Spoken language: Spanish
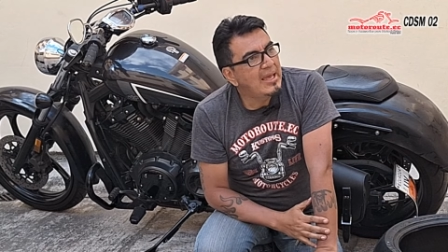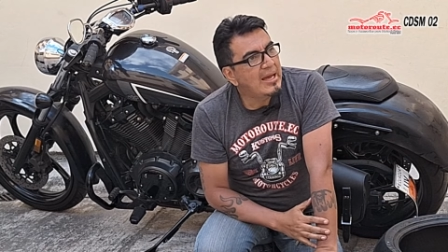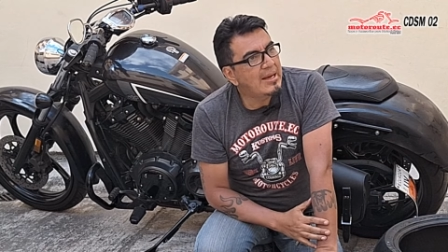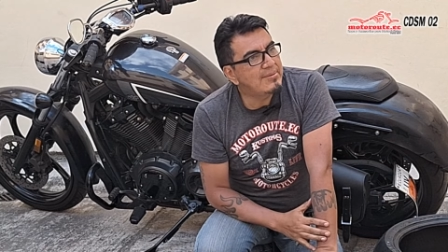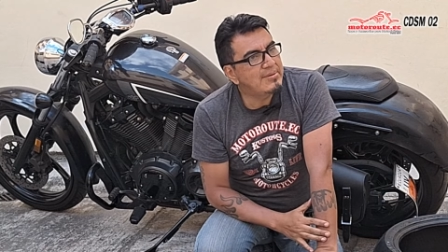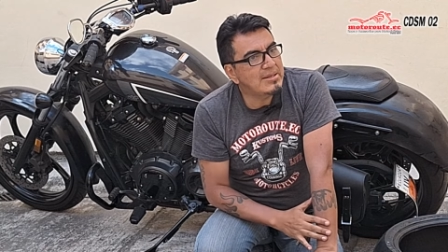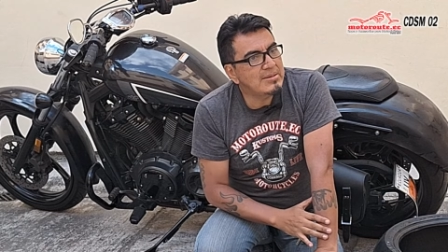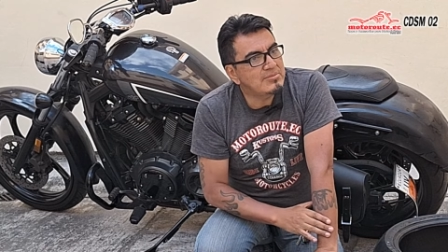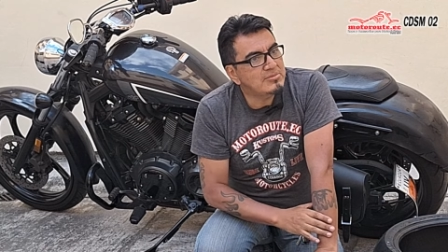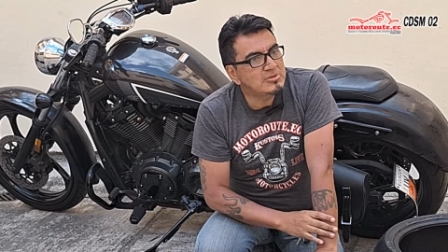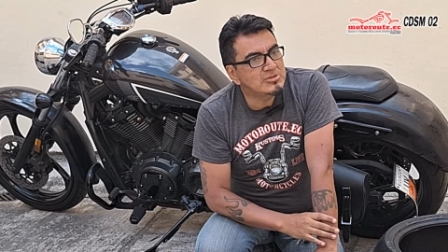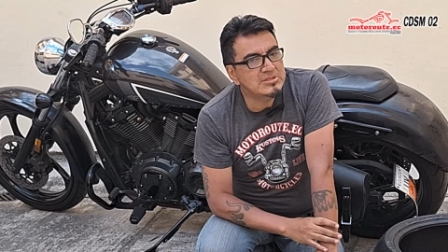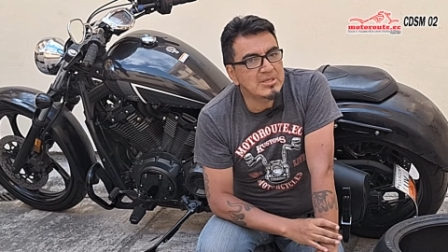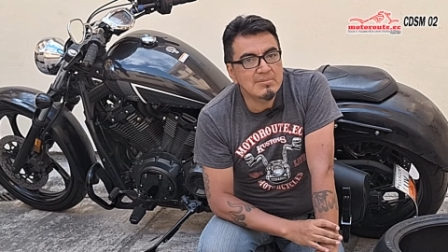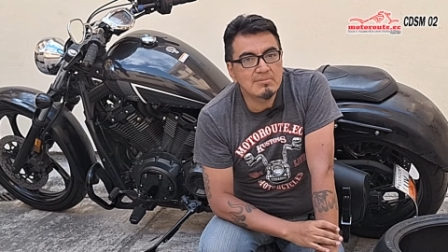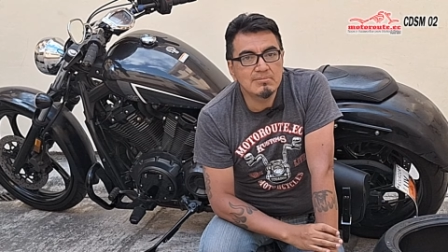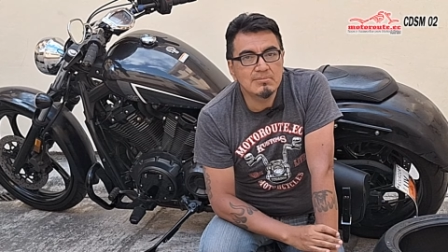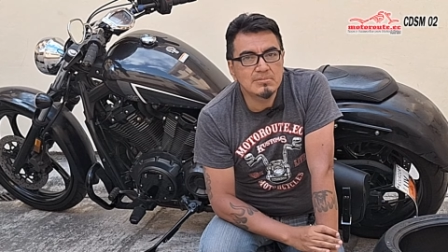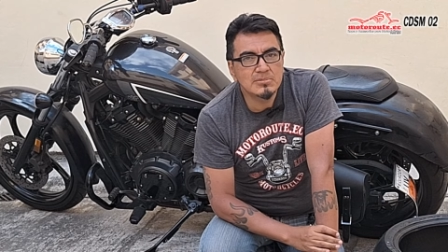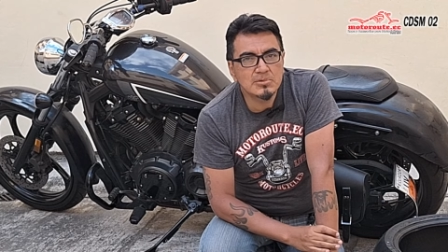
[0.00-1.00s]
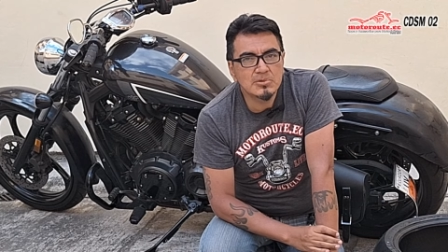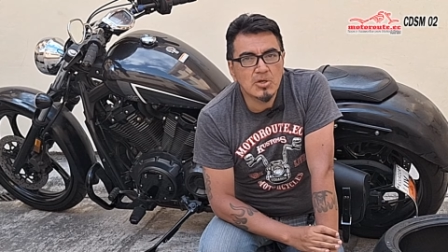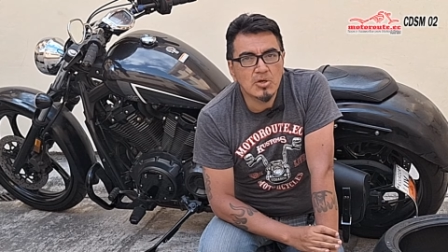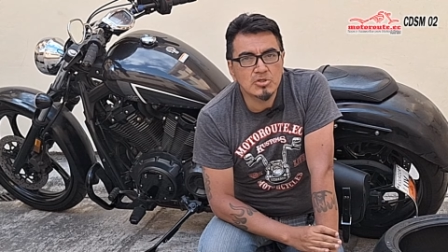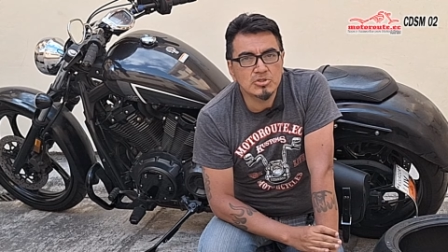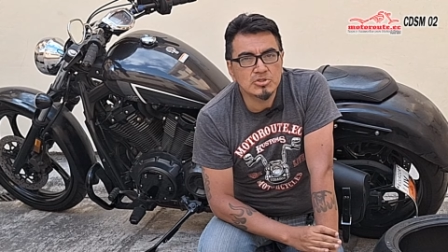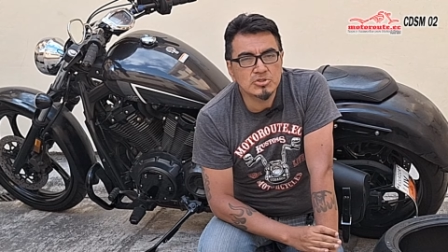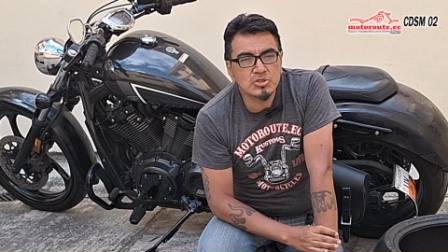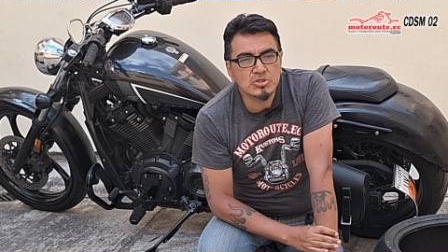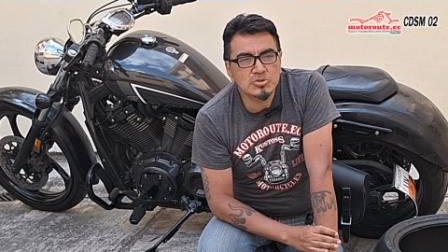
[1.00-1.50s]
hablemos en
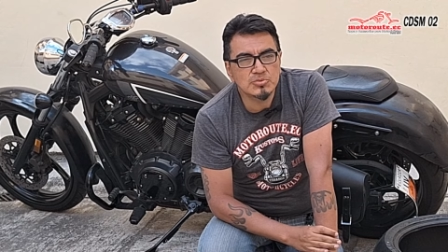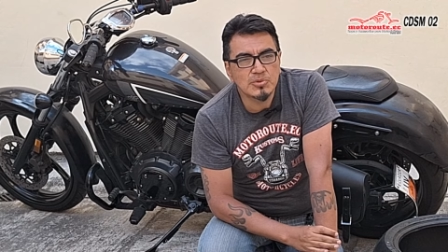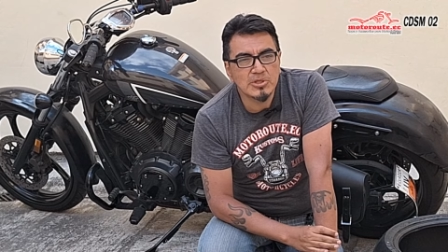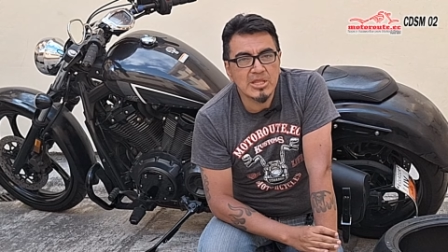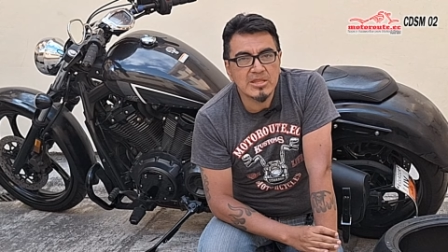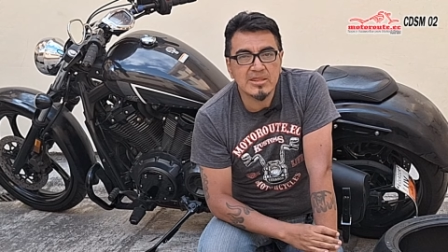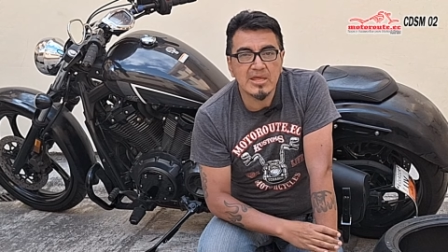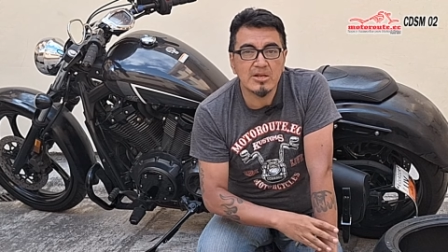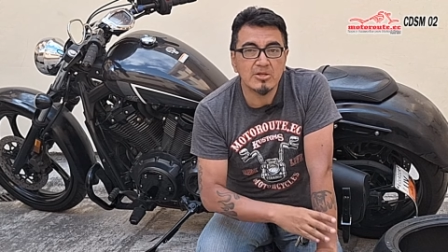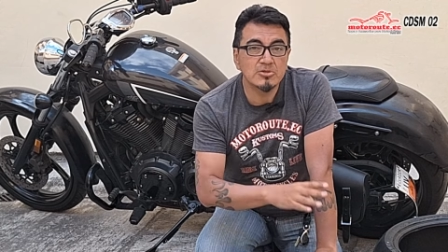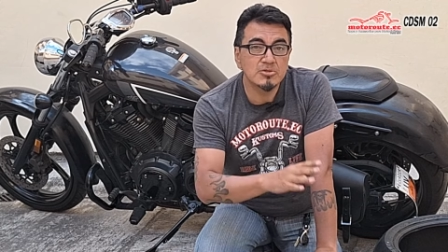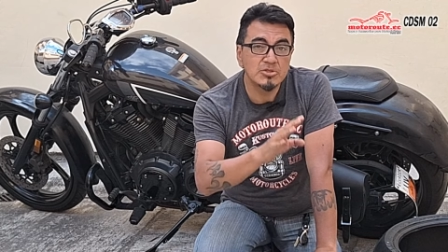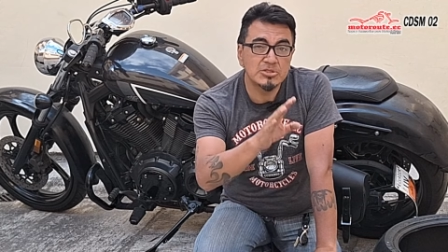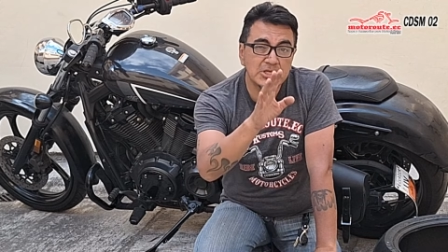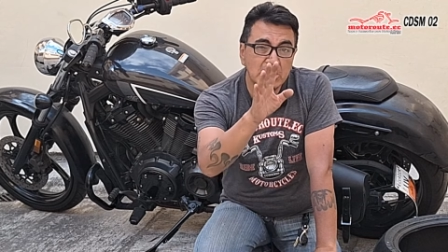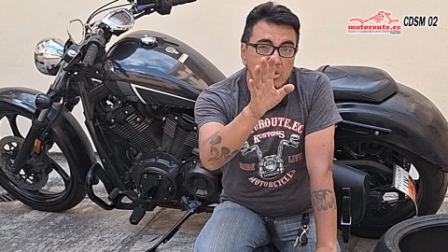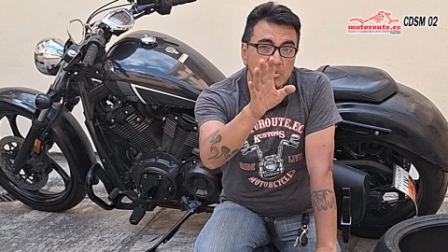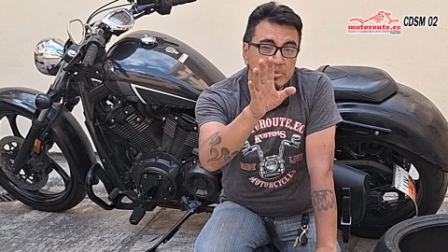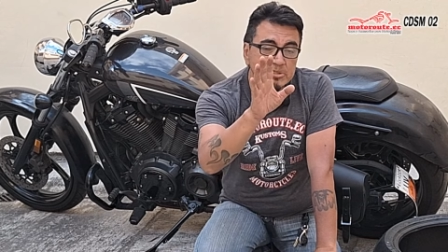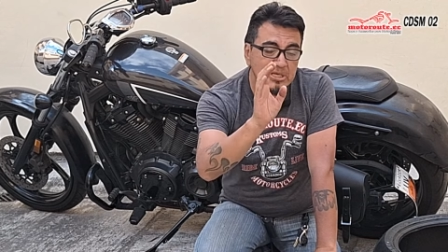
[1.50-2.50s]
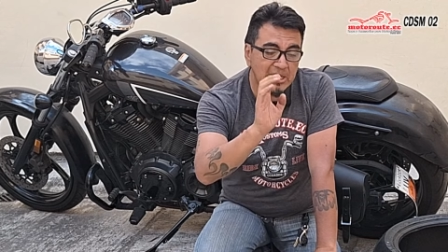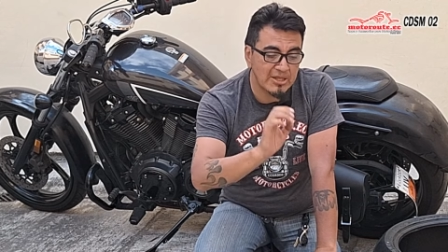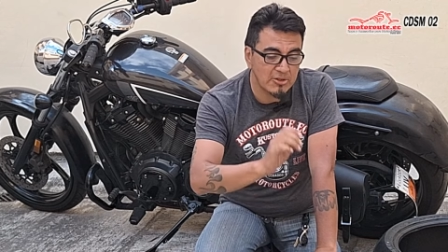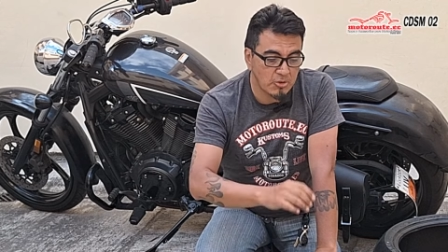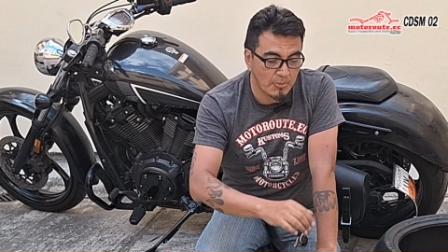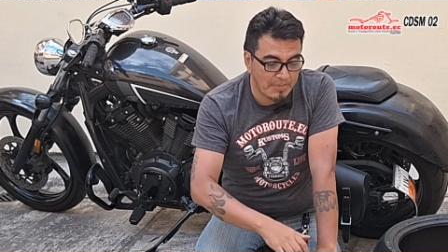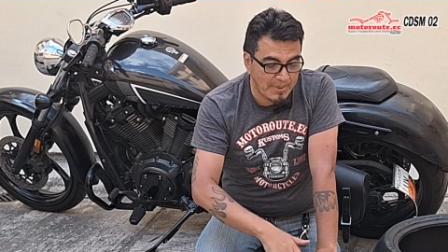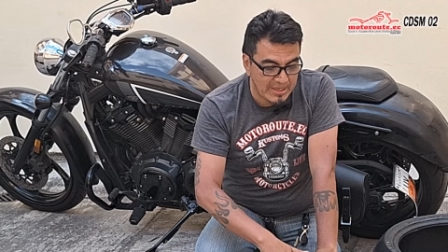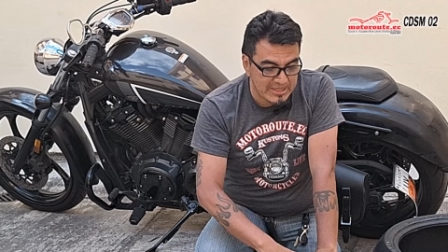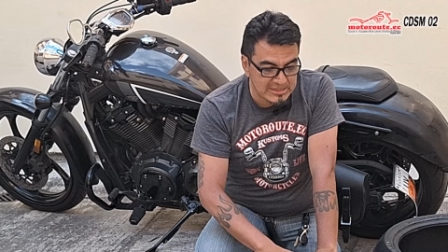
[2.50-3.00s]
costos monetarios, no sé cómo será en
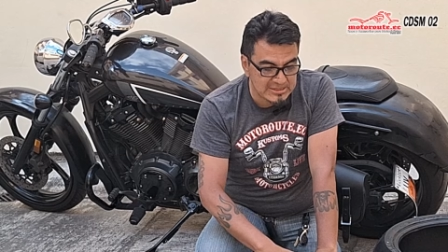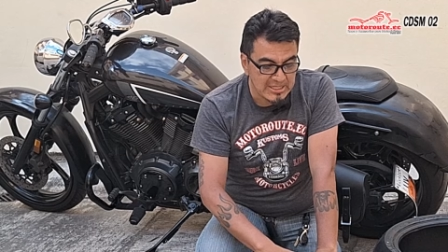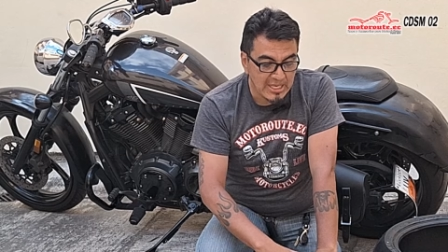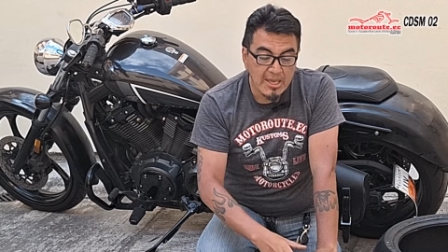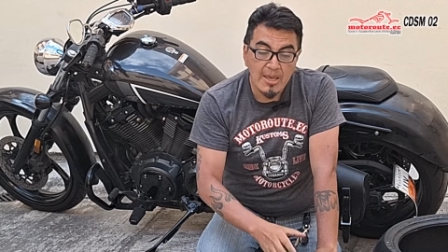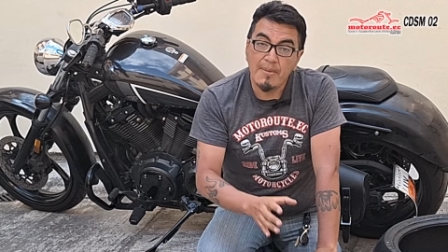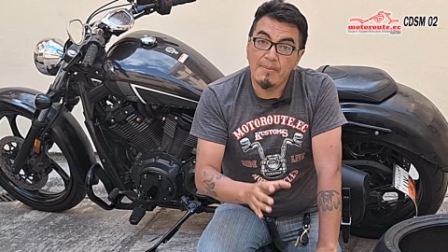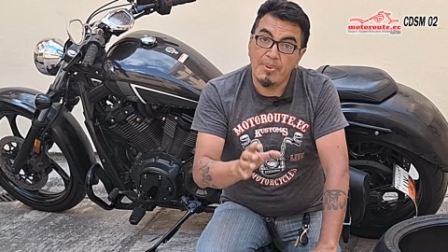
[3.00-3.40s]
tu país,